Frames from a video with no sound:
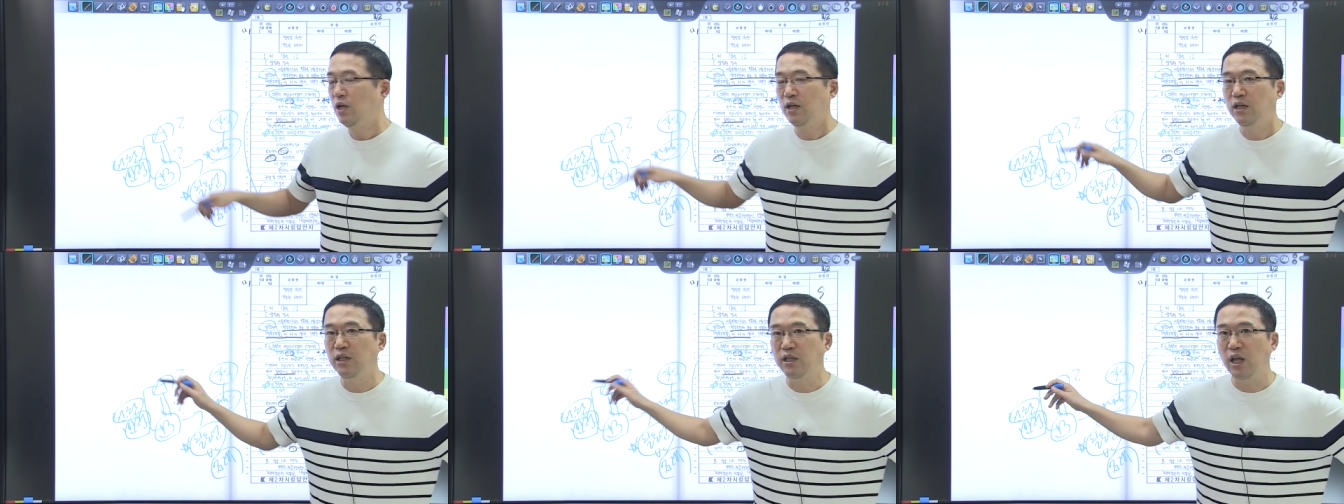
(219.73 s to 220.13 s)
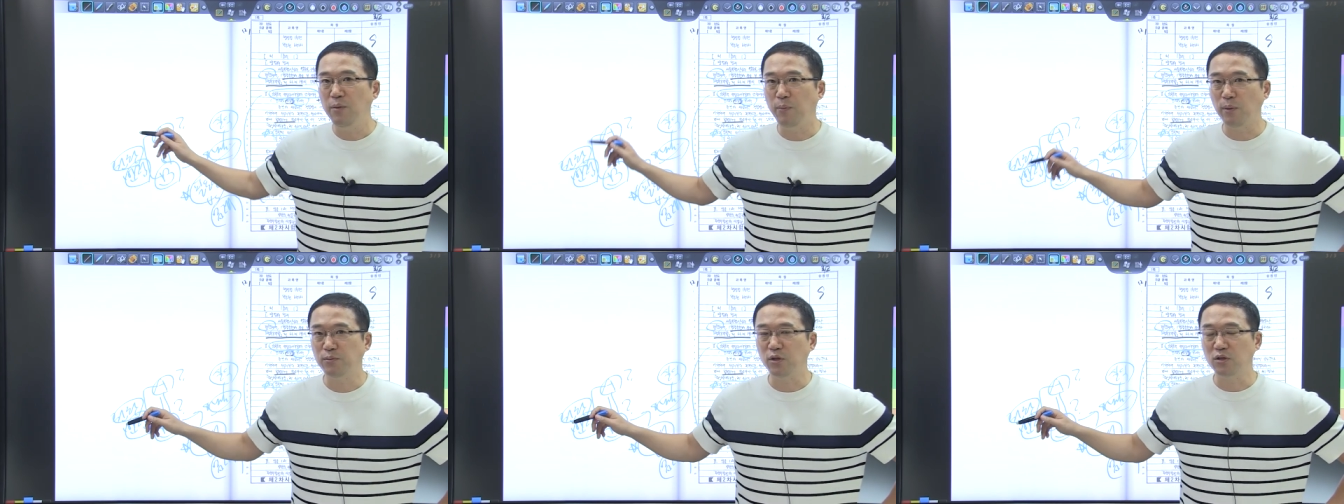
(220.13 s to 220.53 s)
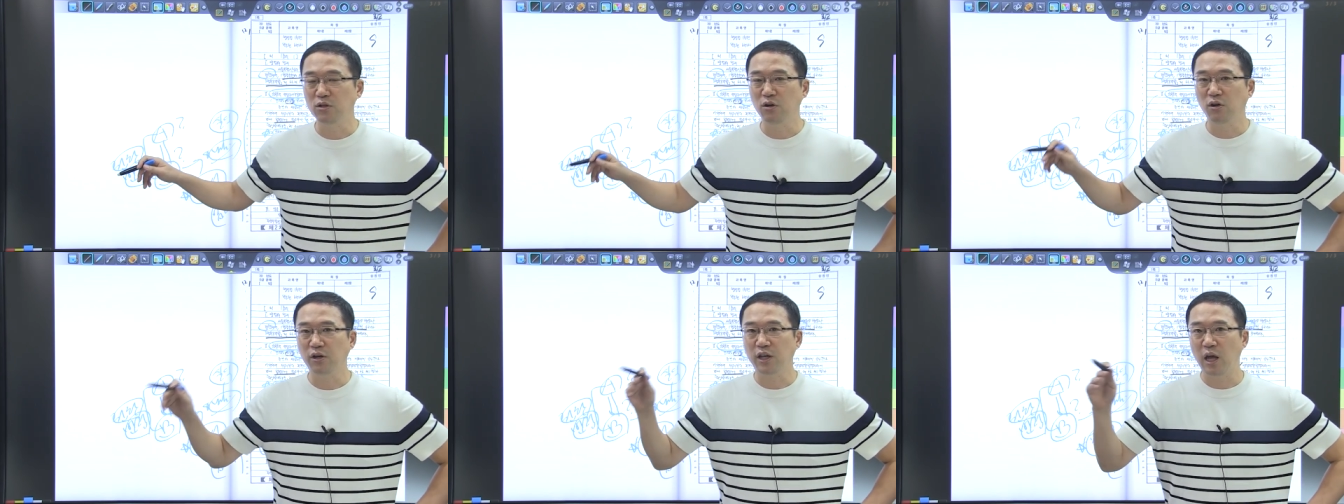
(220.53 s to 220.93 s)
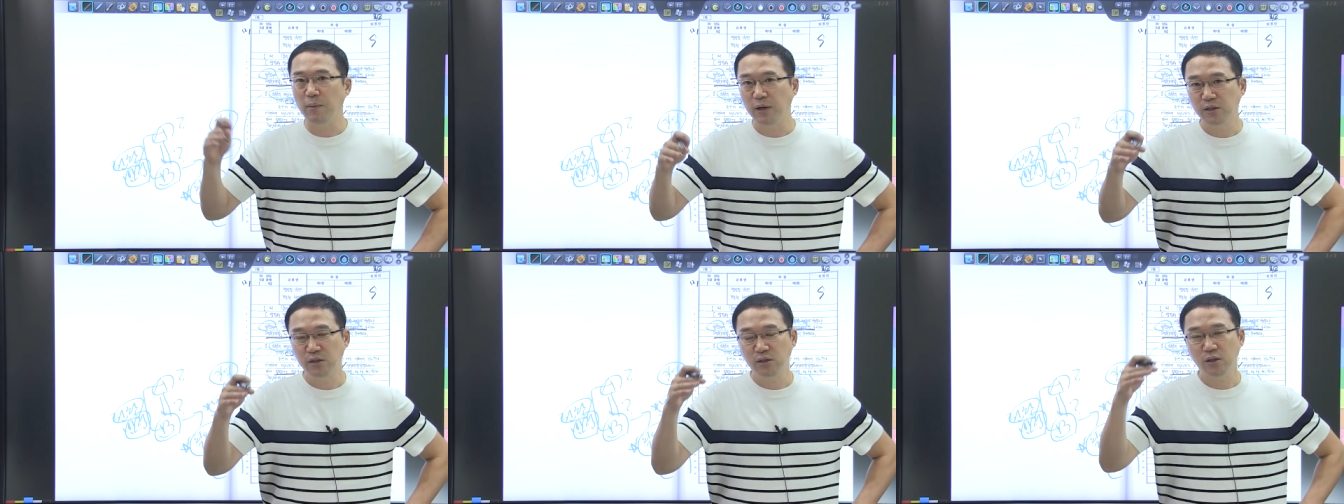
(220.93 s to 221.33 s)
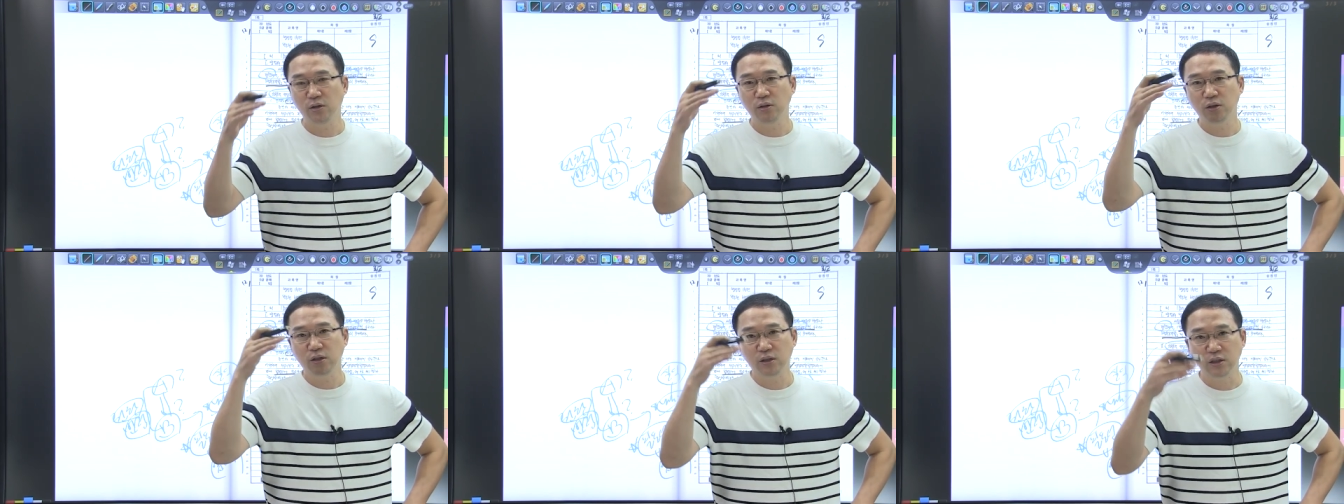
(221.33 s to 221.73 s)
이때 법적 근거는
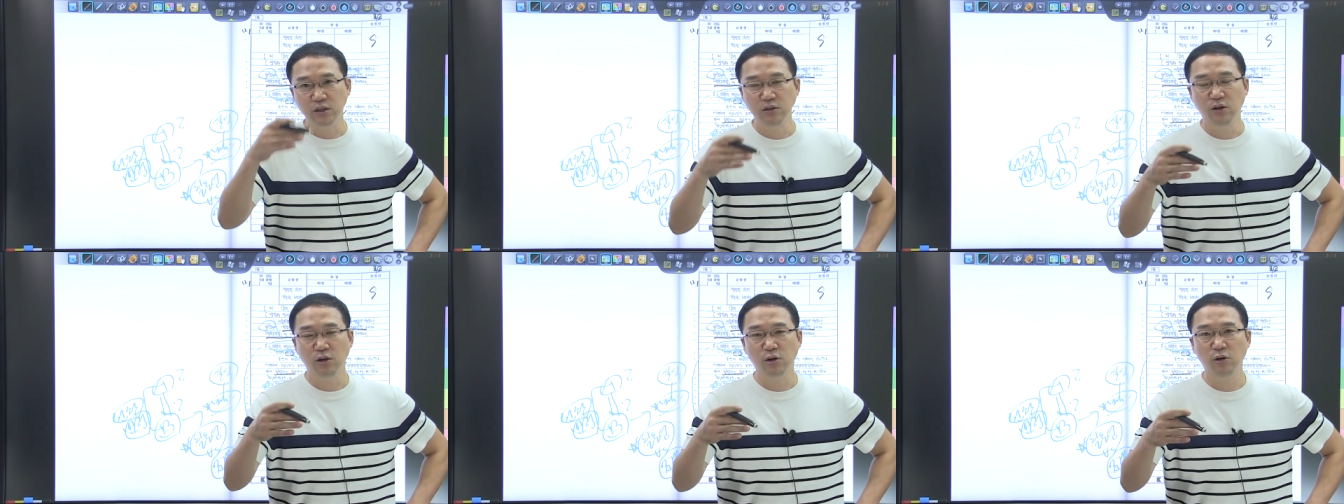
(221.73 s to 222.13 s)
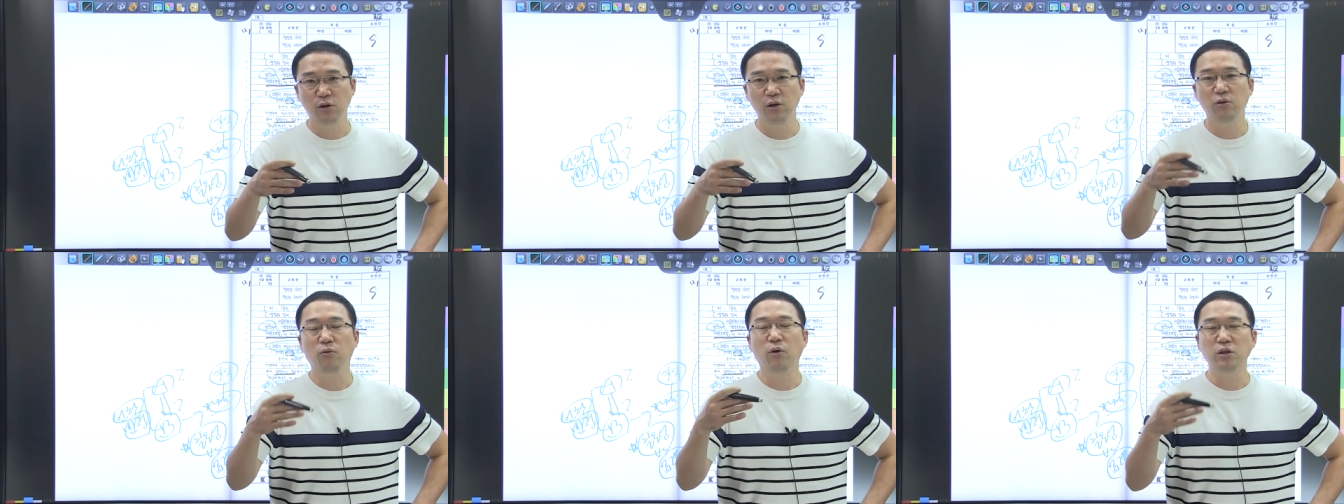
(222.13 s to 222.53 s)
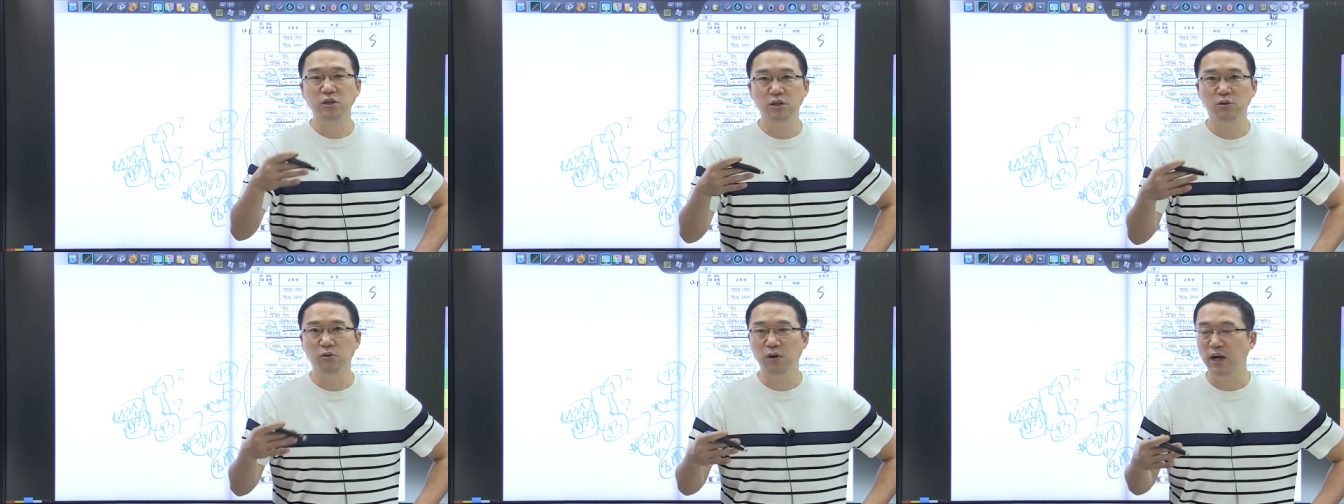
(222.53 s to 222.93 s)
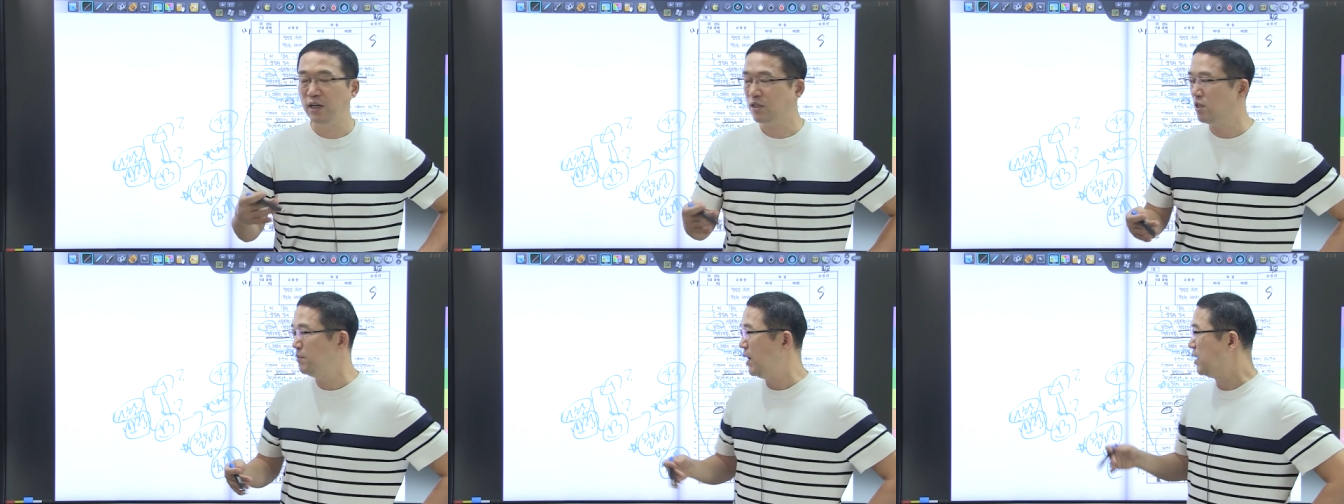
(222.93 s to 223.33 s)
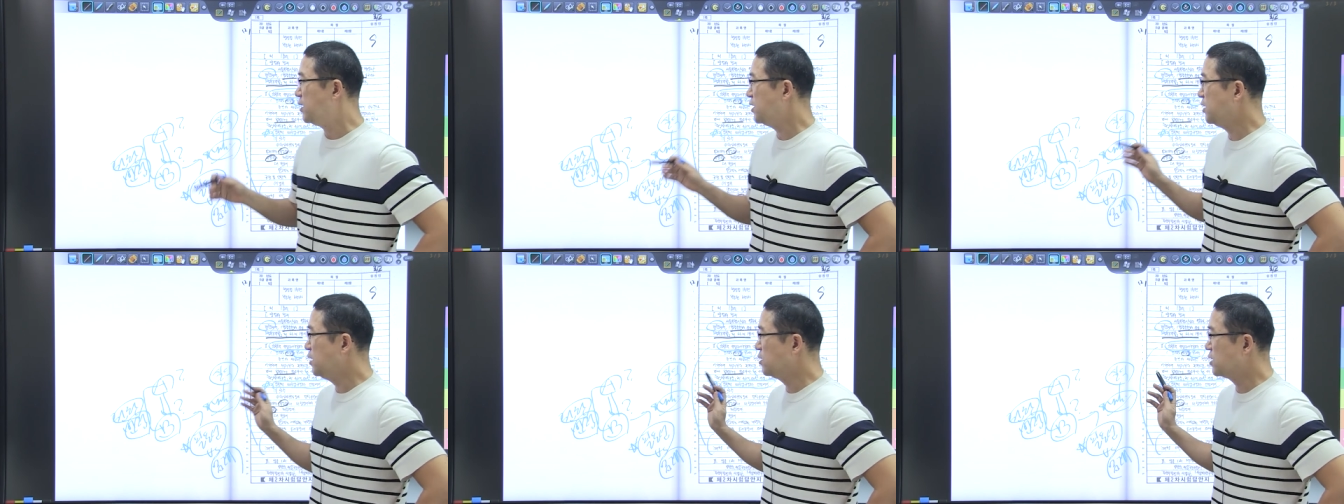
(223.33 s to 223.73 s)
개별적 근거를 원칙으로
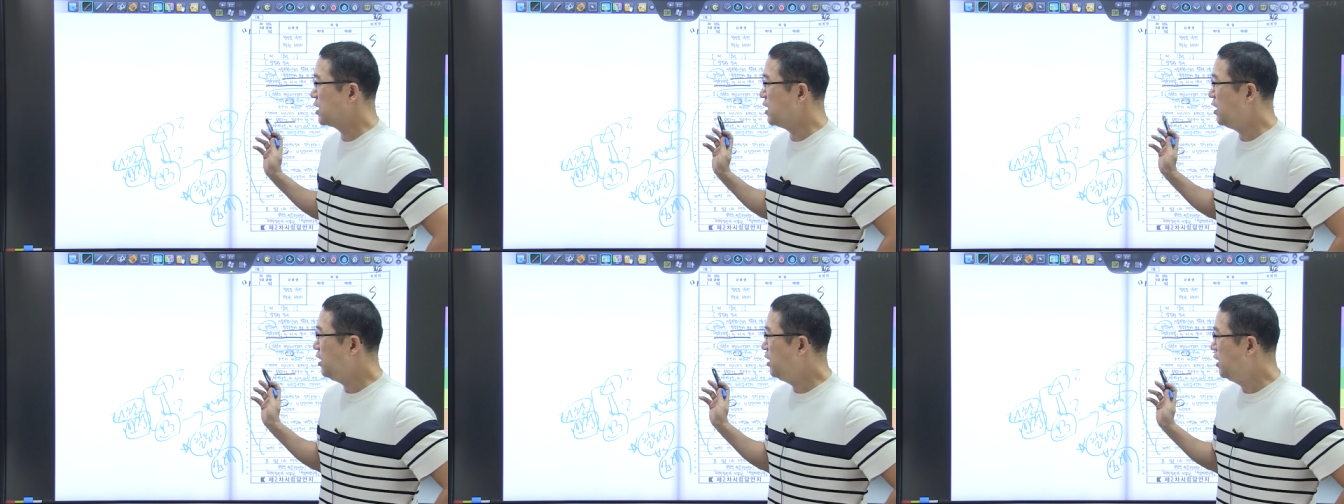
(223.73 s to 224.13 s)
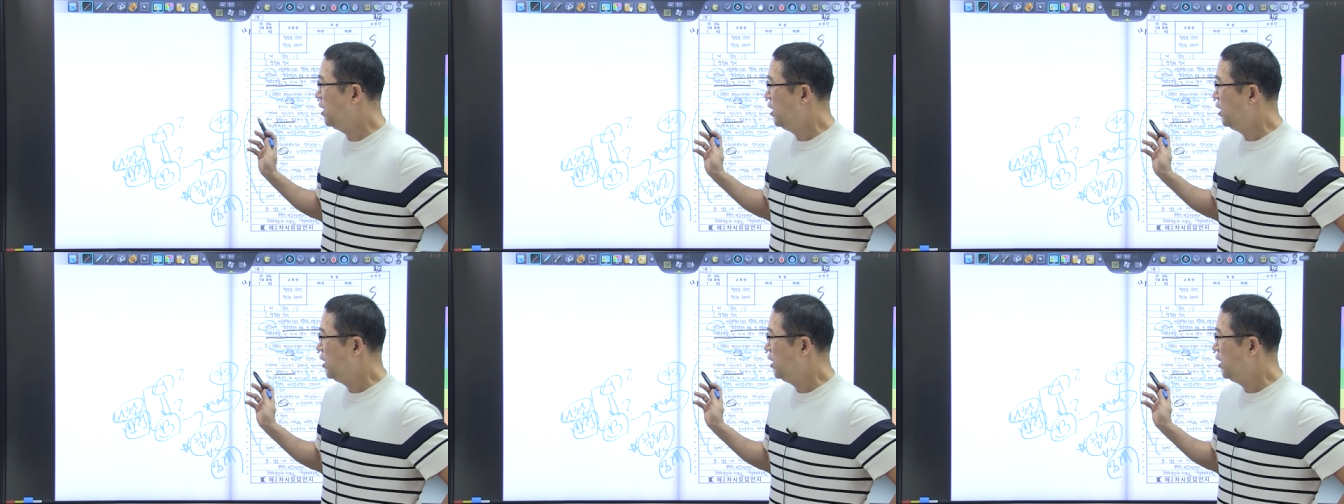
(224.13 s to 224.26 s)
하지만 이렇게